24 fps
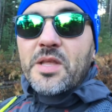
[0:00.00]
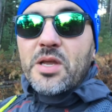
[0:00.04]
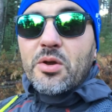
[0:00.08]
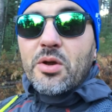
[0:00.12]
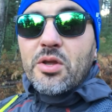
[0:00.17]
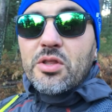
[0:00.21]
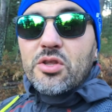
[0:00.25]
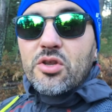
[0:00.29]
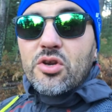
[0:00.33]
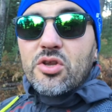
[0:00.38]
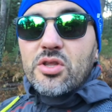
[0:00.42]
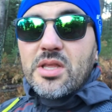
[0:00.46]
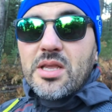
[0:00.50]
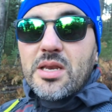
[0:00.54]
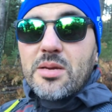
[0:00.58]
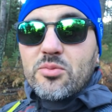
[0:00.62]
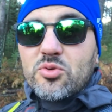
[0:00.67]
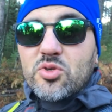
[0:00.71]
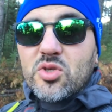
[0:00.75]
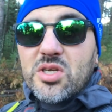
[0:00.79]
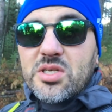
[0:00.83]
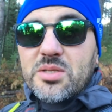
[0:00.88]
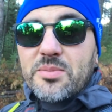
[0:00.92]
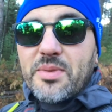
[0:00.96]
Cuando no
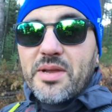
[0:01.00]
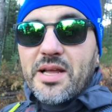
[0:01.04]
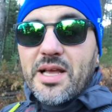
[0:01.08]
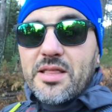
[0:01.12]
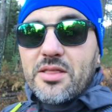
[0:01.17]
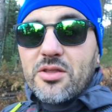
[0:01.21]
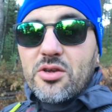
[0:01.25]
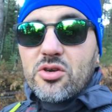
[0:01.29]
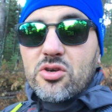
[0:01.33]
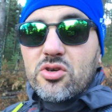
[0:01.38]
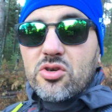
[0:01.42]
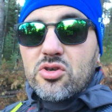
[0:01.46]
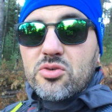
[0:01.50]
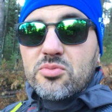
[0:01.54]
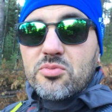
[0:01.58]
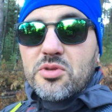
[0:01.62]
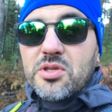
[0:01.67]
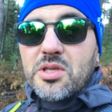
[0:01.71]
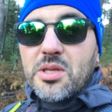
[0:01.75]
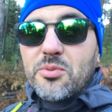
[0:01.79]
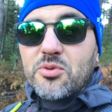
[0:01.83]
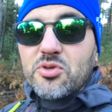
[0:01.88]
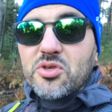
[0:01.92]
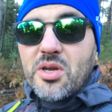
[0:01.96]
tenemos una explicación, nos
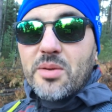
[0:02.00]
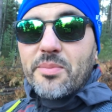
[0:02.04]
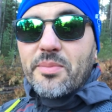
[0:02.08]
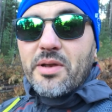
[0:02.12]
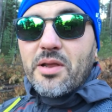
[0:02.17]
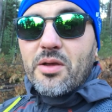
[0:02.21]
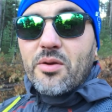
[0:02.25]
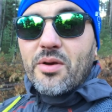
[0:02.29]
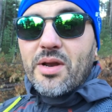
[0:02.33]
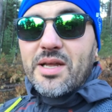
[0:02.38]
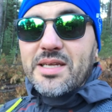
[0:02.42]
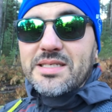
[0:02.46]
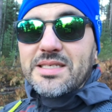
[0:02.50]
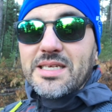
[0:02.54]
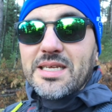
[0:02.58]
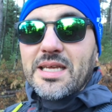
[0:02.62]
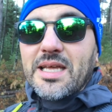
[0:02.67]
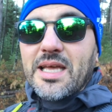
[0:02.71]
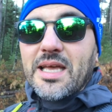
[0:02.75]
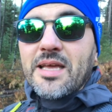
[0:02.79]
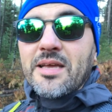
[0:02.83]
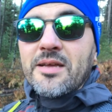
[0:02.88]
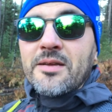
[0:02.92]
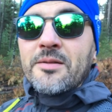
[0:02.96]
montamos una película. Así
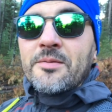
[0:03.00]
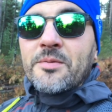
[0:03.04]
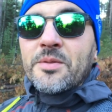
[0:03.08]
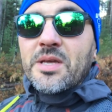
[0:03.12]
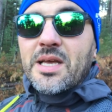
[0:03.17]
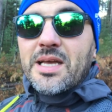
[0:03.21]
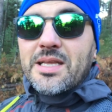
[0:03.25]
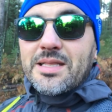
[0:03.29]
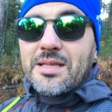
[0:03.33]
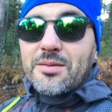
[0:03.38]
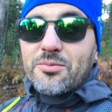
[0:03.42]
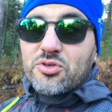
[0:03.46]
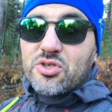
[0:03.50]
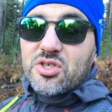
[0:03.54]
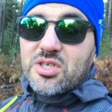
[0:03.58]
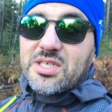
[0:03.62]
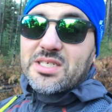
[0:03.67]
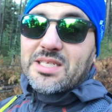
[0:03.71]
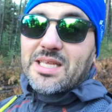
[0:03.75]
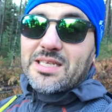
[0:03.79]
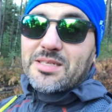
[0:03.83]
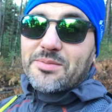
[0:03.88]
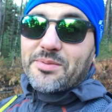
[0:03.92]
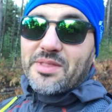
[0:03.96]
que tenemos que
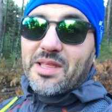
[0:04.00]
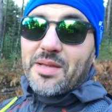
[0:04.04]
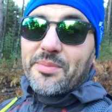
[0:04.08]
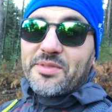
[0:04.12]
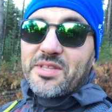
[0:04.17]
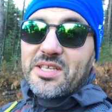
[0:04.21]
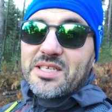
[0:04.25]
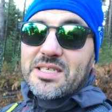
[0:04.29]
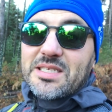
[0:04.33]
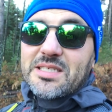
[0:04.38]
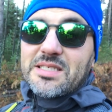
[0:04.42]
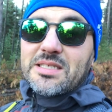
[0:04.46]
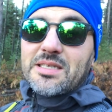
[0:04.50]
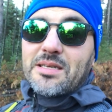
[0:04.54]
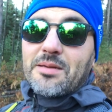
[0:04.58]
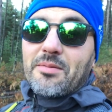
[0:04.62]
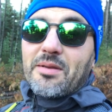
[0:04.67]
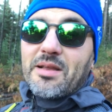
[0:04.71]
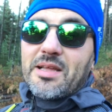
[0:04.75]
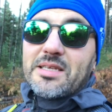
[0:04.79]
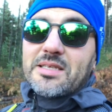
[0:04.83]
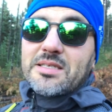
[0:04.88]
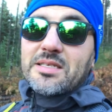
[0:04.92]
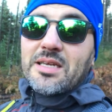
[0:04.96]
estar especialmente
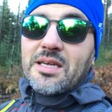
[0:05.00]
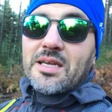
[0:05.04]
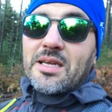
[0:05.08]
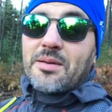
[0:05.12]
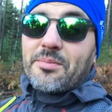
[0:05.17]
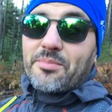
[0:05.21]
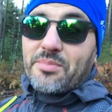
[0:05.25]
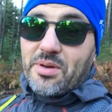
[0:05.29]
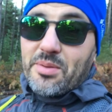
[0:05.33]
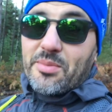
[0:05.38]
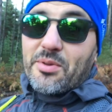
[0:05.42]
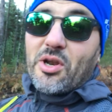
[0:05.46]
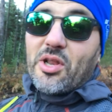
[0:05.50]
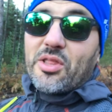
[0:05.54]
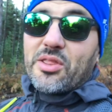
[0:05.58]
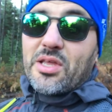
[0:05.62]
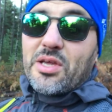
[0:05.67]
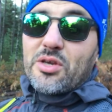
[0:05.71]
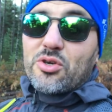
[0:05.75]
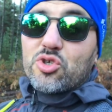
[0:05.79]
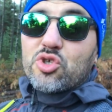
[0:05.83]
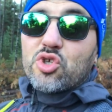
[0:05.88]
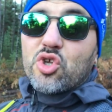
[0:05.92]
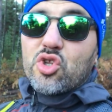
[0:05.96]
sensibles, primero
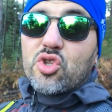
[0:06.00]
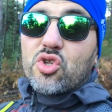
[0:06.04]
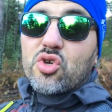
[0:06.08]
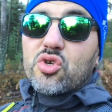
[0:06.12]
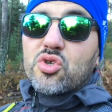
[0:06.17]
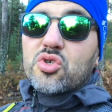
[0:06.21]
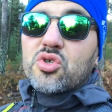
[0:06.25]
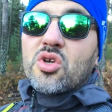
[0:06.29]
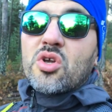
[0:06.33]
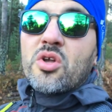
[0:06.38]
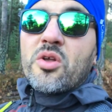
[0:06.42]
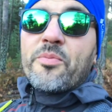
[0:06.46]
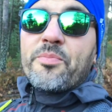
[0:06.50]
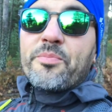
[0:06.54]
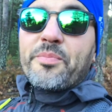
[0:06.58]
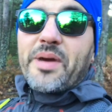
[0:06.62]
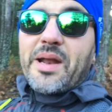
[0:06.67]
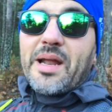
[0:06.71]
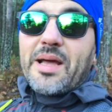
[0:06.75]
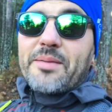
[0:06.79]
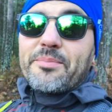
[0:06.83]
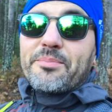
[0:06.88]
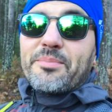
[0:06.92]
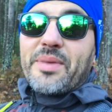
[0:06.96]
hacia nosotros,
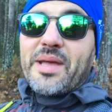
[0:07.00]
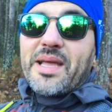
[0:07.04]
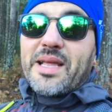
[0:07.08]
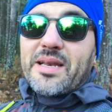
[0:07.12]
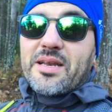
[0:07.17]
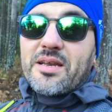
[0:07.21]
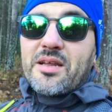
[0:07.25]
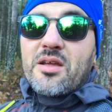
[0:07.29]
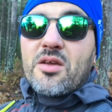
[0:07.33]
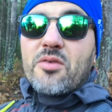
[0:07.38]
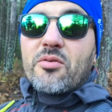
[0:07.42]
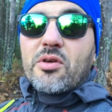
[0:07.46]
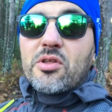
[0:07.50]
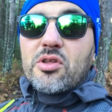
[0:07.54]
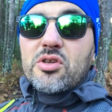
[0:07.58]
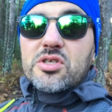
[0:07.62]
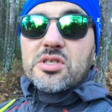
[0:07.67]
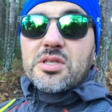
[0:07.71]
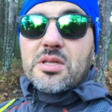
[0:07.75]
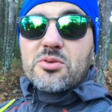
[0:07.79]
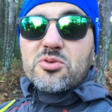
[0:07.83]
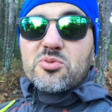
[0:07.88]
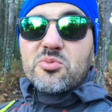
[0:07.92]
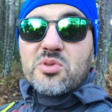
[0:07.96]
para ver cuando nos
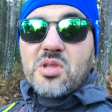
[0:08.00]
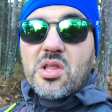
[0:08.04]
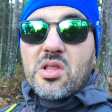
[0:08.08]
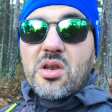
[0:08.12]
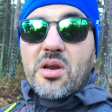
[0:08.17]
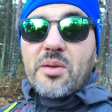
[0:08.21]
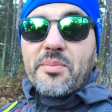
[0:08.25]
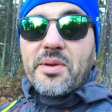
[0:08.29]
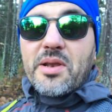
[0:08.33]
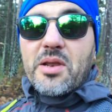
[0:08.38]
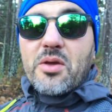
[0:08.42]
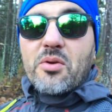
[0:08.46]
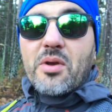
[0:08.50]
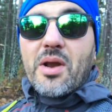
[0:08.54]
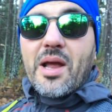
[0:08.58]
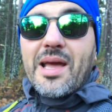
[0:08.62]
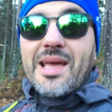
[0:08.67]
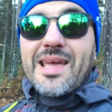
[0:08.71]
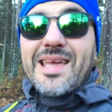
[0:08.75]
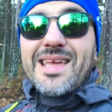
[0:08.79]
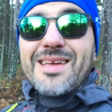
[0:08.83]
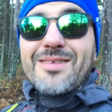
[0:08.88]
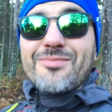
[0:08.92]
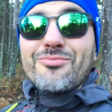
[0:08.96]
estamos montando una película
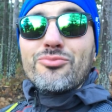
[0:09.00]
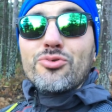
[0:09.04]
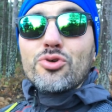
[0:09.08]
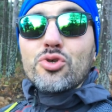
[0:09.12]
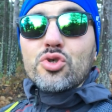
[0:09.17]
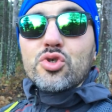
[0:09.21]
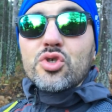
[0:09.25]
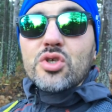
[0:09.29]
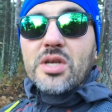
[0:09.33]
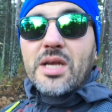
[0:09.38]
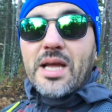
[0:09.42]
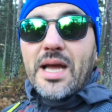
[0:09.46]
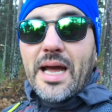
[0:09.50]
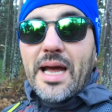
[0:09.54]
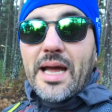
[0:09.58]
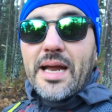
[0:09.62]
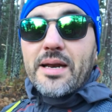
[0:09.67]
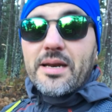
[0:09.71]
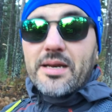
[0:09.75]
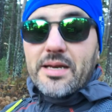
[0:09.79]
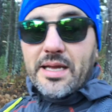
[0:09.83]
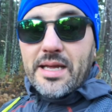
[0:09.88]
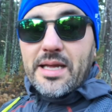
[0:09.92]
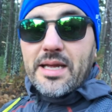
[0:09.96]
y
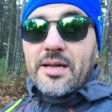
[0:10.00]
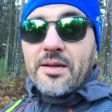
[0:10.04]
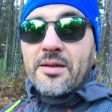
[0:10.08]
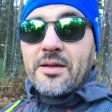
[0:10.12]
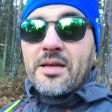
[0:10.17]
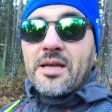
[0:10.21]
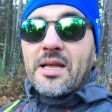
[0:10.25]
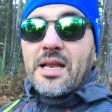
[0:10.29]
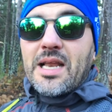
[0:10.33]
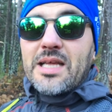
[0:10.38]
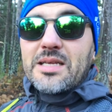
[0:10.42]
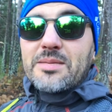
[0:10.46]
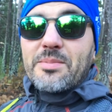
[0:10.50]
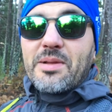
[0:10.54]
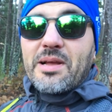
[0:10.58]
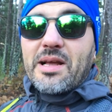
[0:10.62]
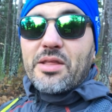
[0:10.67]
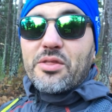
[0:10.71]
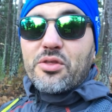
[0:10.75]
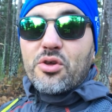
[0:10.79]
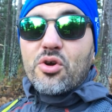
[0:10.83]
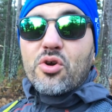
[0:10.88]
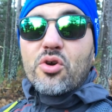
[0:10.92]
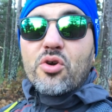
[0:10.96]
buscar ¿eh? la
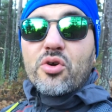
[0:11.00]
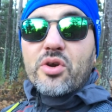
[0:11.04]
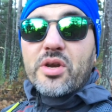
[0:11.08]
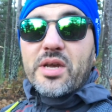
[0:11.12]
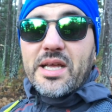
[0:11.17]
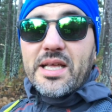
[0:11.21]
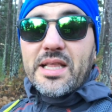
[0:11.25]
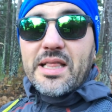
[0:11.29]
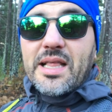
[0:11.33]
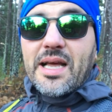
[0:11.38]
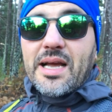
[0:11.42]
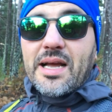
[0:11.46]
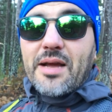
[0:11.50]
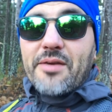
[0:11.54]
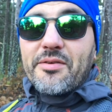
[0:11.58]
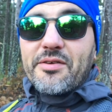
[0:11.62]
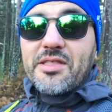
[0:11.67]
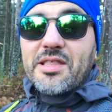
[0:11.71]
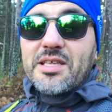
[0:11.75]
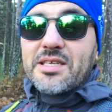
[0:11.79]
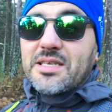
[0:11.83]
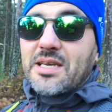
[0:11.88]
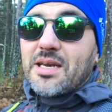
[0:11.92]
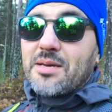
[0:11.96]
explicación correcta, que a
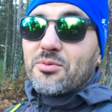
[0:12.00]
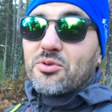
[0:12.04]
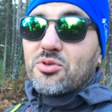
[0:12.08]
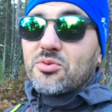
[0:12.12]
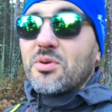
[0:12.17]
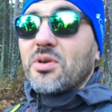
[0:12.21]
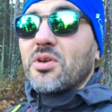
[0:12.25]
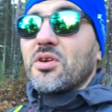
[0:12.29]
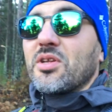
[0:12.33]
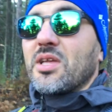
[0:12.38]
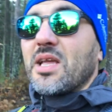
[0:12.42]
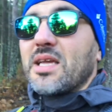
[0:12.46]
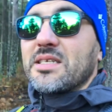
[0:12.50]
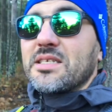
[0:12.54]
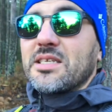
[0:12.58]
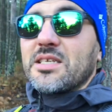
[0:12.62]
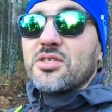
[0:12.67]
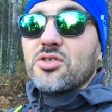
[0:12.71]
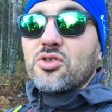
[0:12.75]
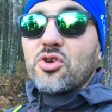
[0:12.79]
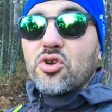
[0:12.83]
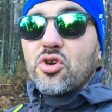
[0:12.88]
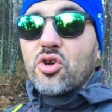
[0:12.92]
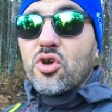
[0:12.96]
veces creemos, bueno, ya si
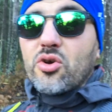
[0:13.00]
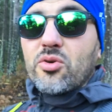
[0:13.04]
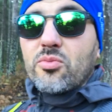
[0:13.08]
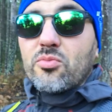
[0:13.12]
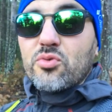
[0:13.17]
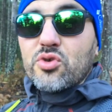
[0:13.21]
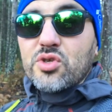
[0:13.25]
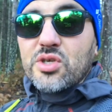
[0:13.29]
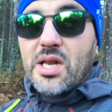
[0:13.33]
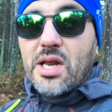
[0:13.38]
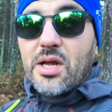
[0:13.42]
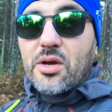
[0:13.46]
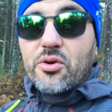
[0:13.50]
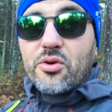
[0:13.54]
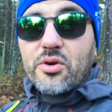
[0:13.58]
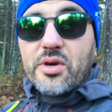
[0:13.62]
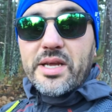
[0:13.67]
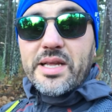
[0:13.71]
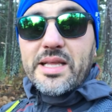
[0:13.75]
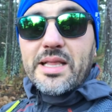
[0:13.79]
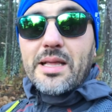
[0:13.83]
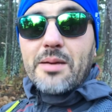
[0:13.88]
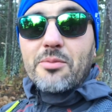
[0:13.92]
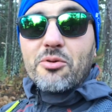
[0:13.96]
esto, no, busca la
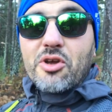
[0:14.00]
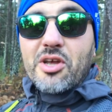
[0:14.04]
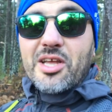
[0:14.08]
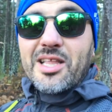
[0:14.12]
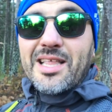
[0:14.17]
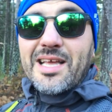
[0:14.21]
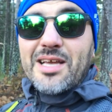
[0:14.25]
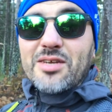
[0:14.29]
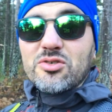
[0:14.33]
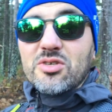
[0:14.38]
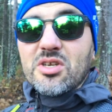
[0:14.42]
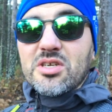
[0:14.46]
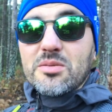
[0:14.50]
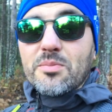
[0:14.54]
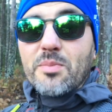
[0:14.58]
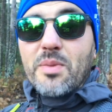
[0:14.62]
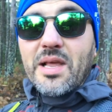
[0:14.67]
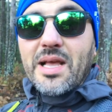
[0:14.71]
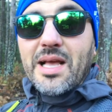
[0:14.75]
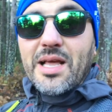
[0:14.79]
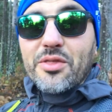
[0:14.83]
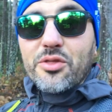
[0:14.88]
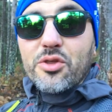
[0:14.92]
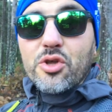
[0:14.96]
correcta, porque que tengas una
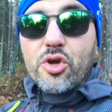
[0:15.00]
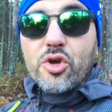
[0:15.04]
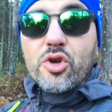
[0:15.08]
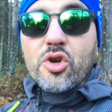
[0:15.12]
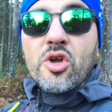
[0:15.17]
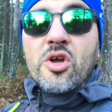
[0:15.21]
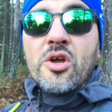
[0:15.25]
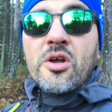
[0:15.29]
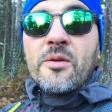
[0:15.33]
explicación